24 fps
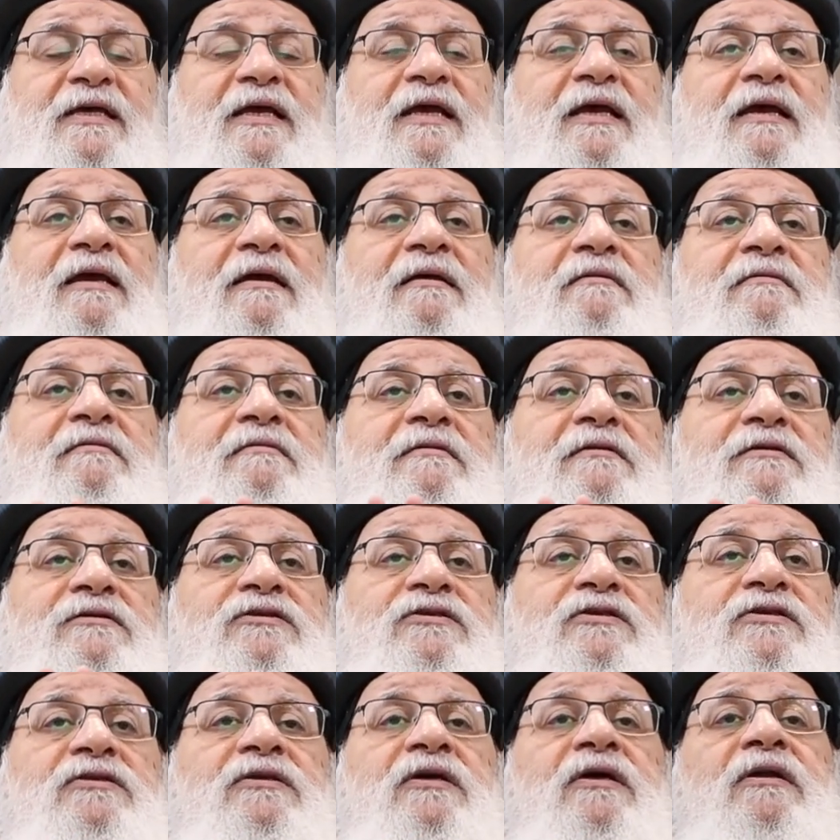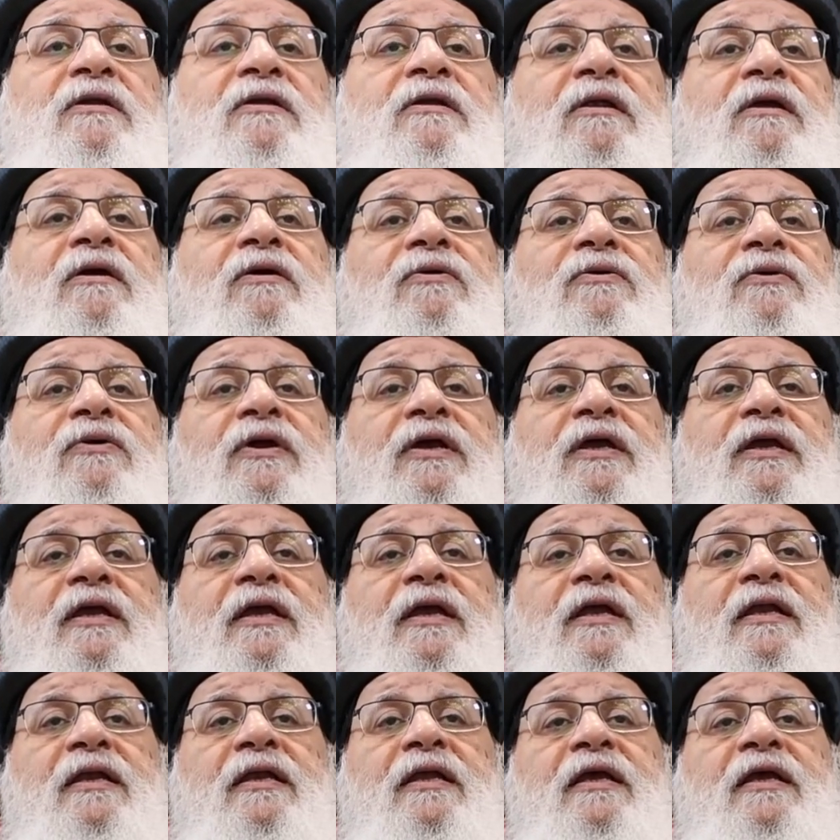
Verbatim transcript: إن الشيطان له حيل